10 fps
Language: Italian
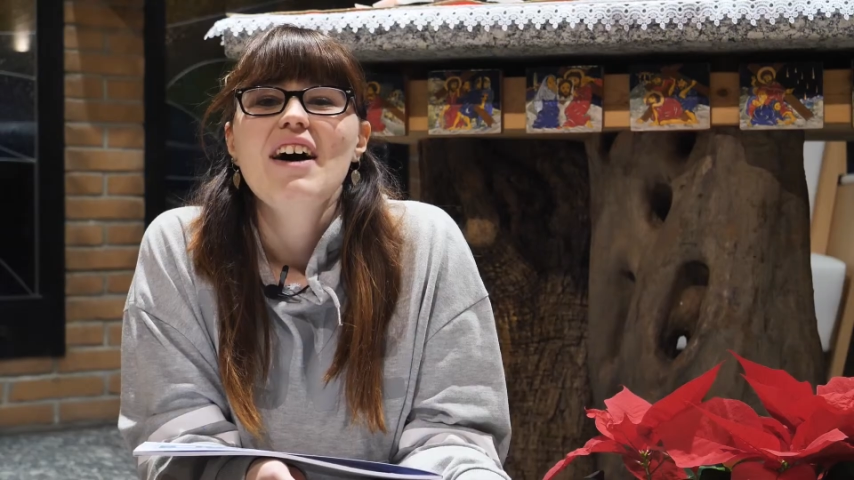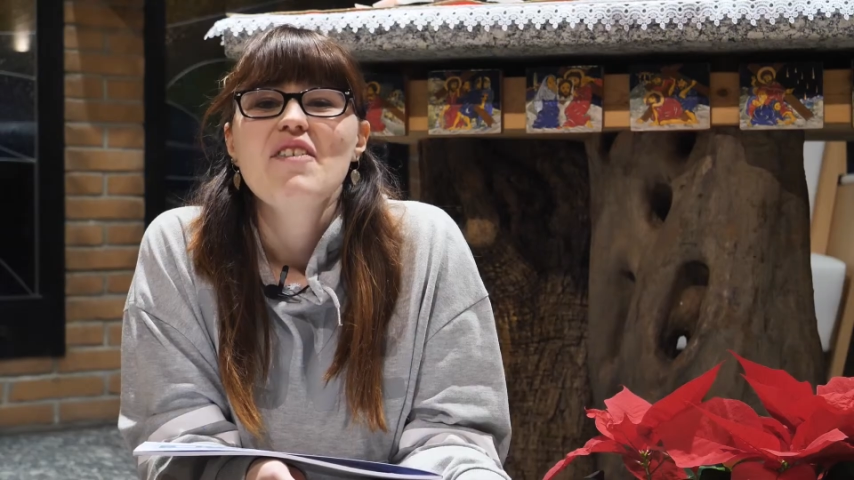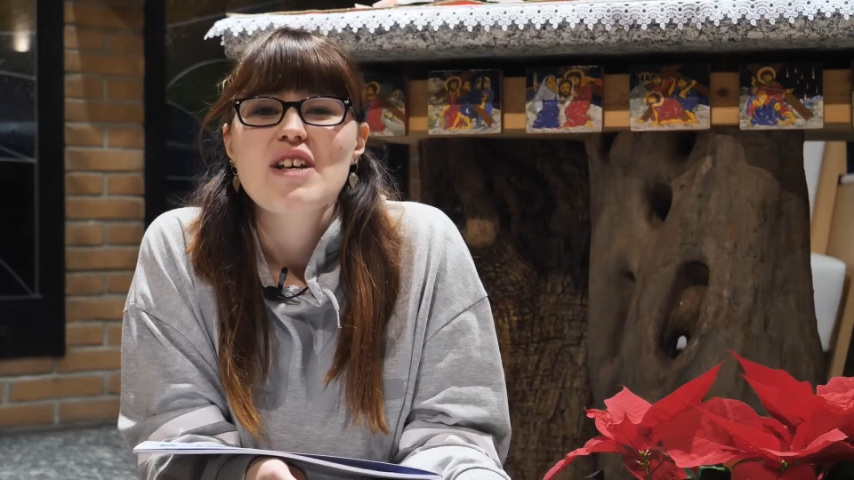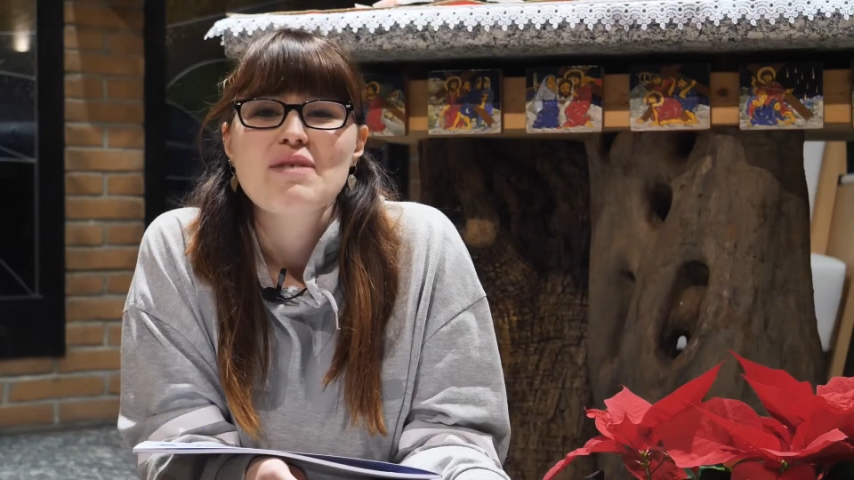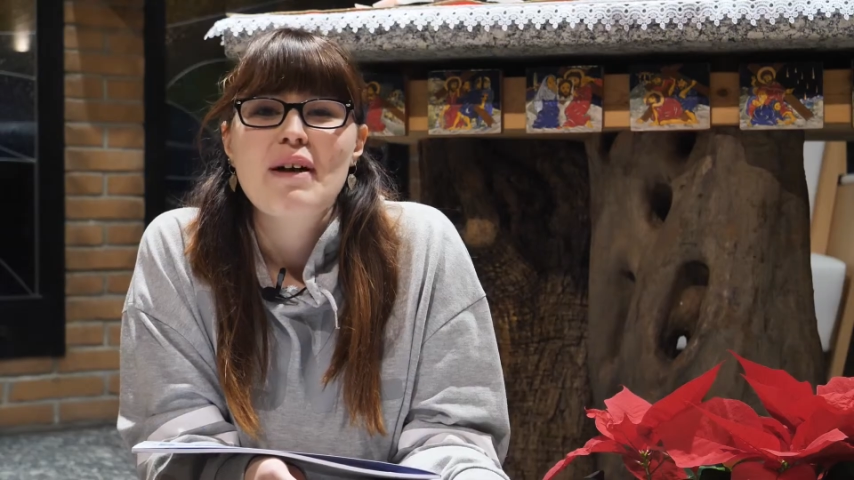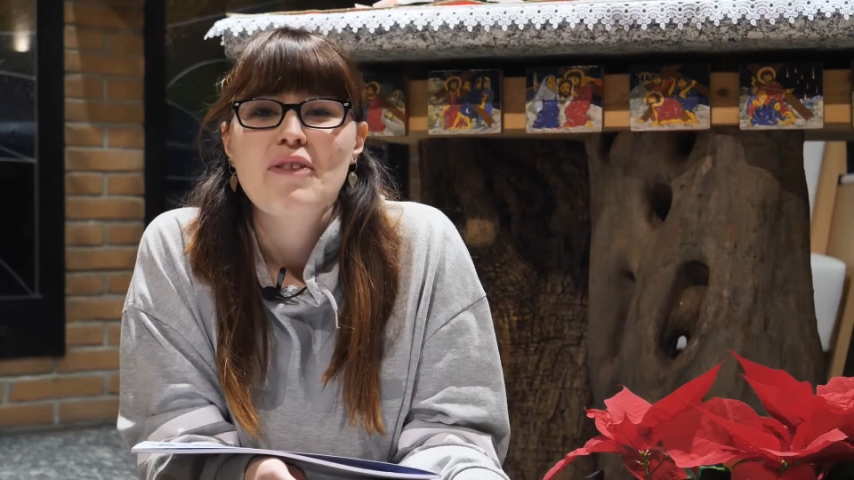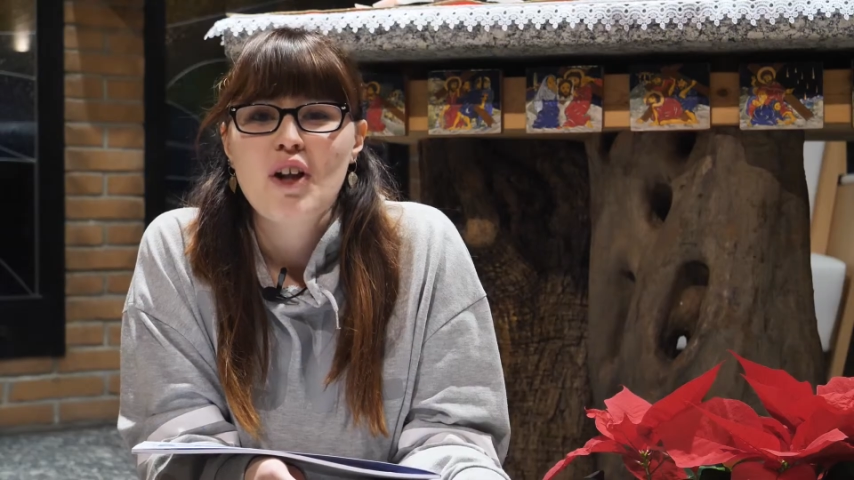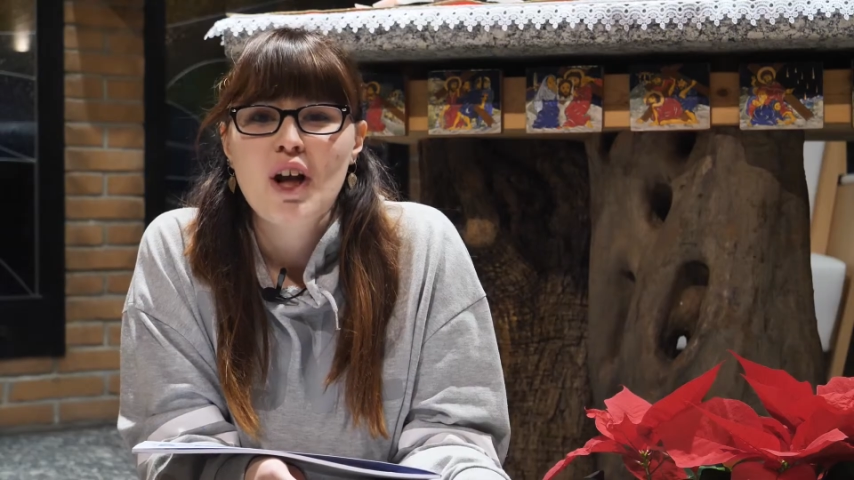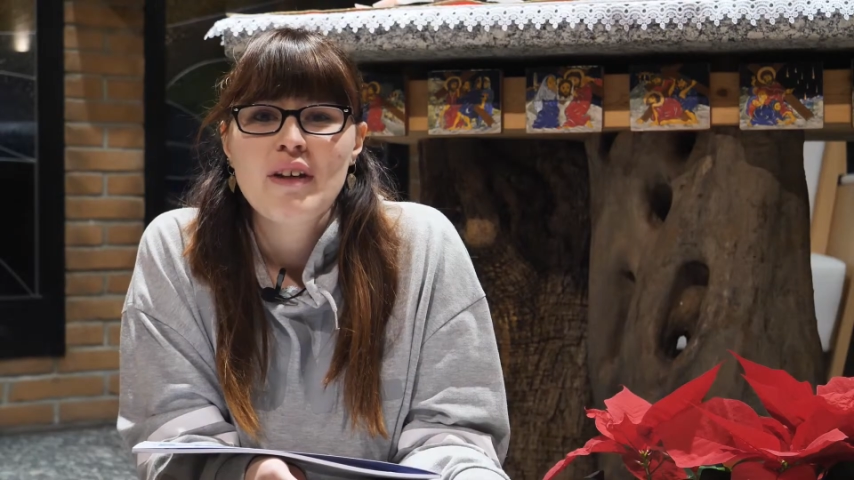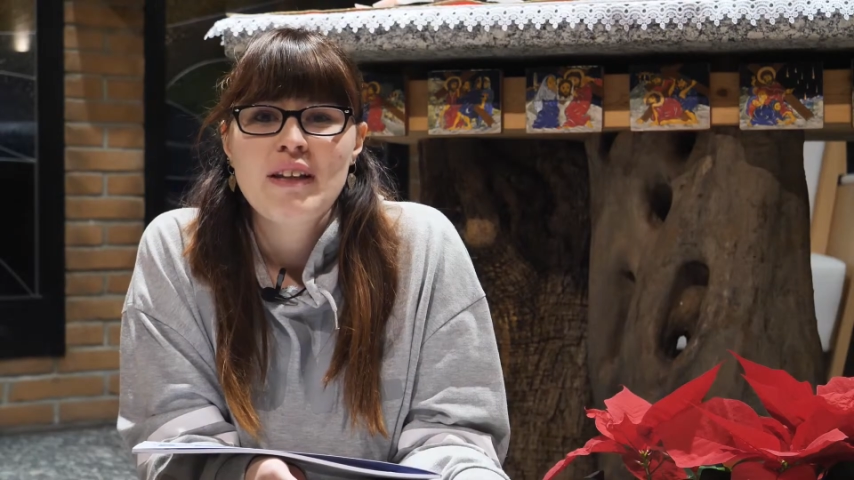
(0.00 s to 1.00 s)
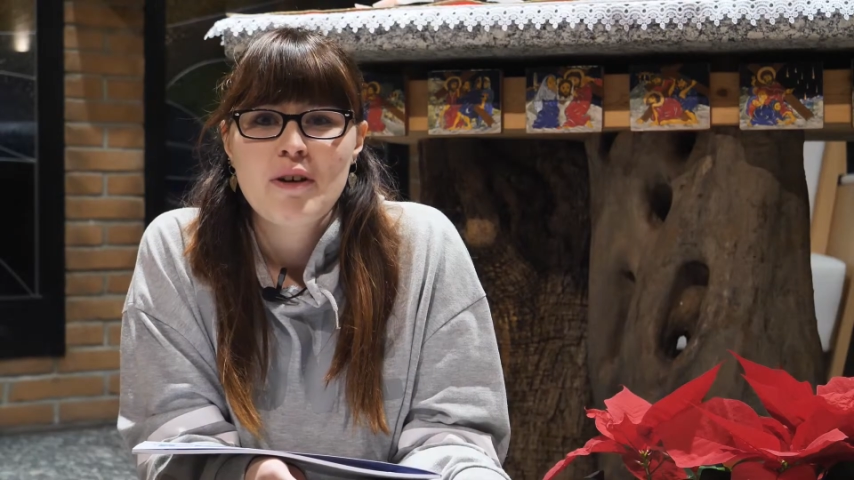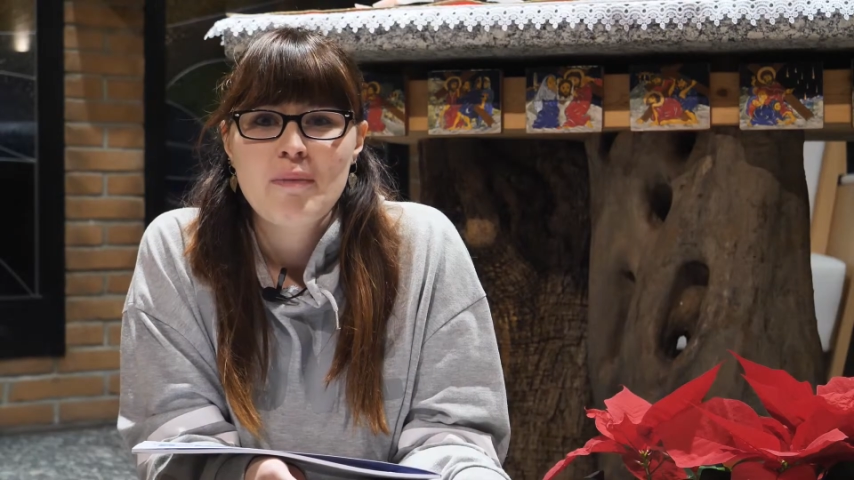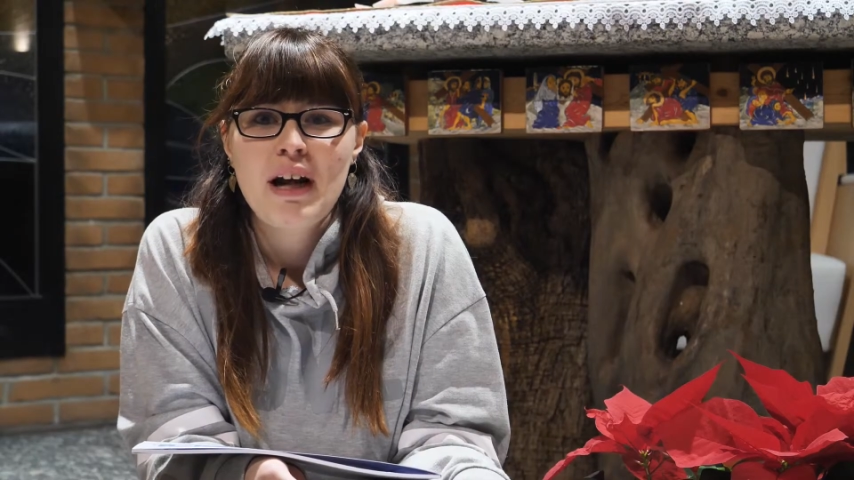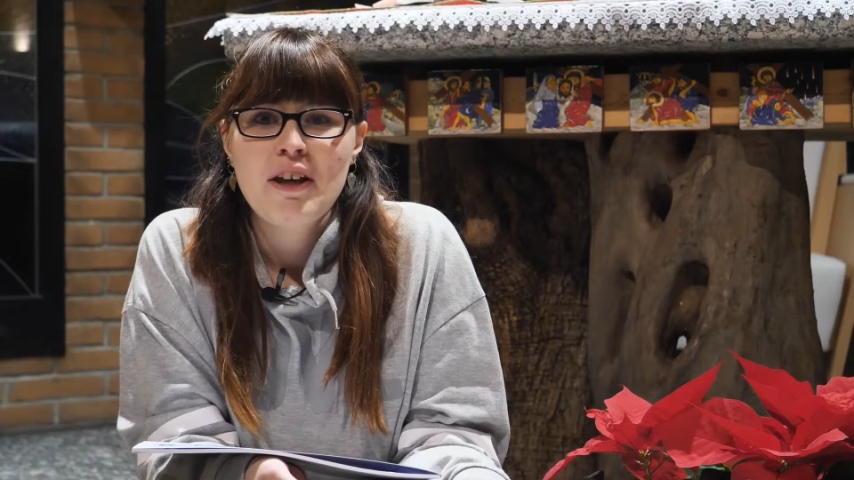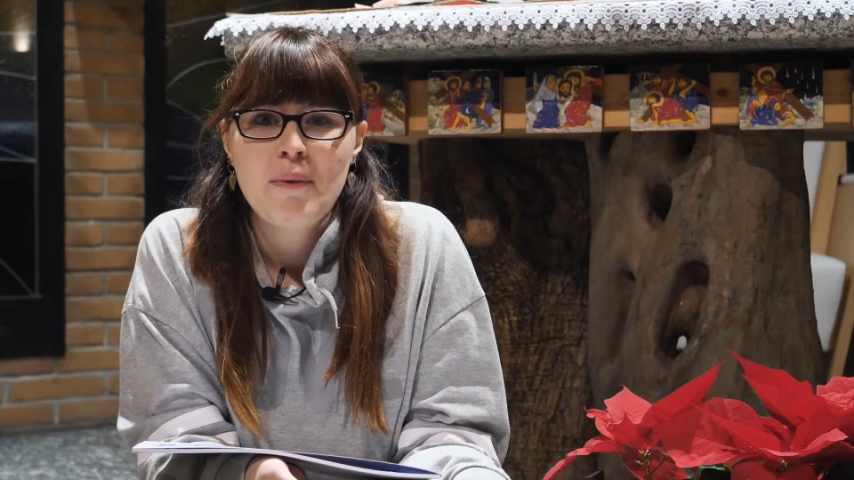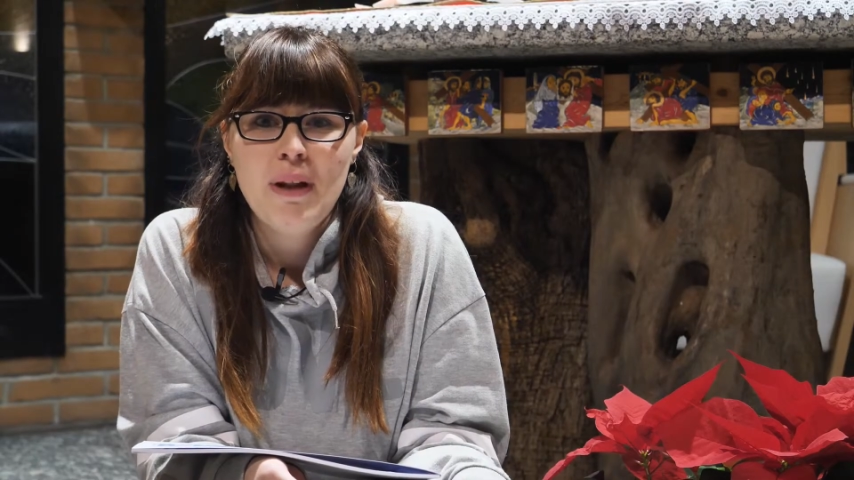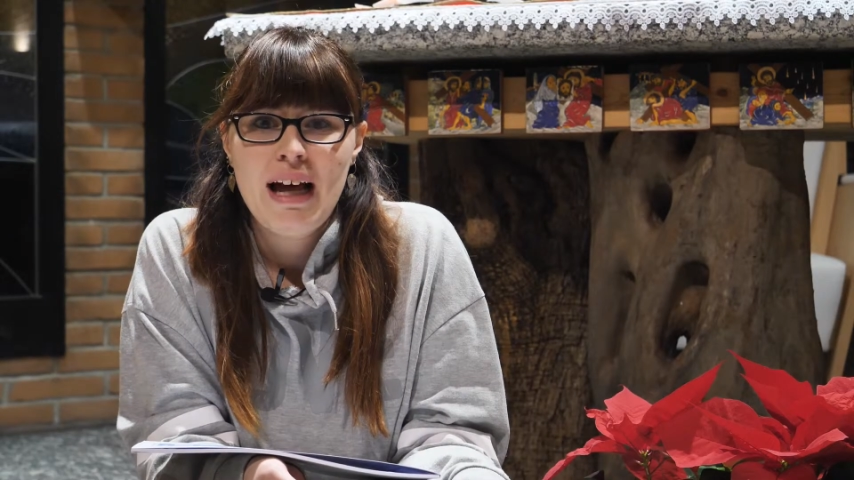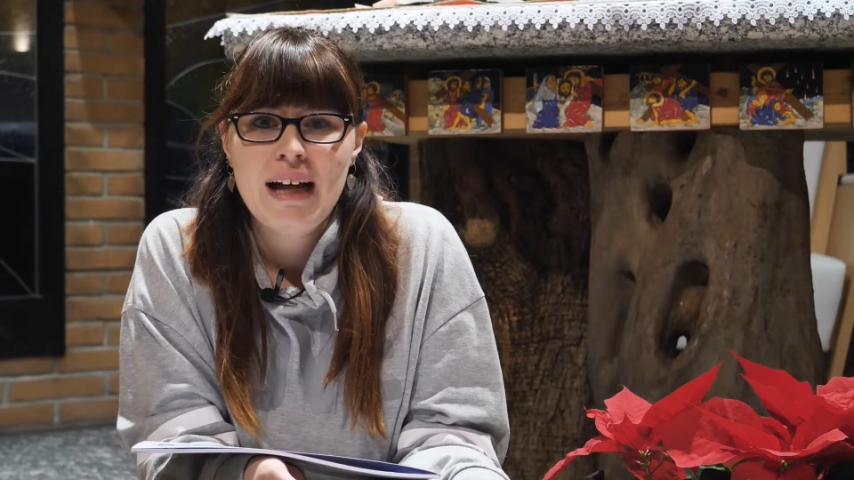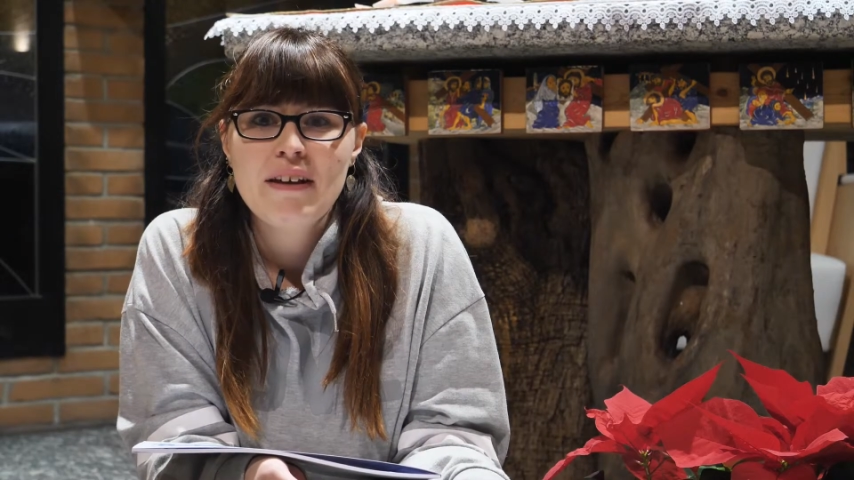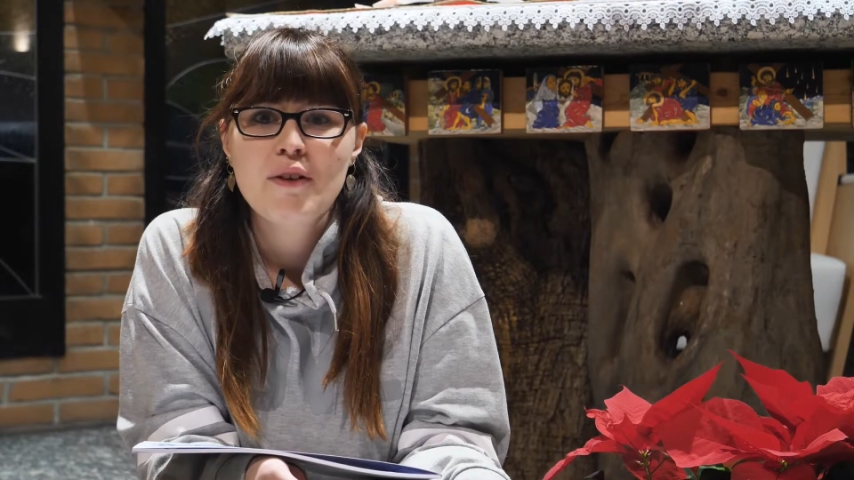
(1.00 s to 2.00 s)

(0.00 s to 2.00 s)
Vi aspetto il 9 di febbraio a Bollate,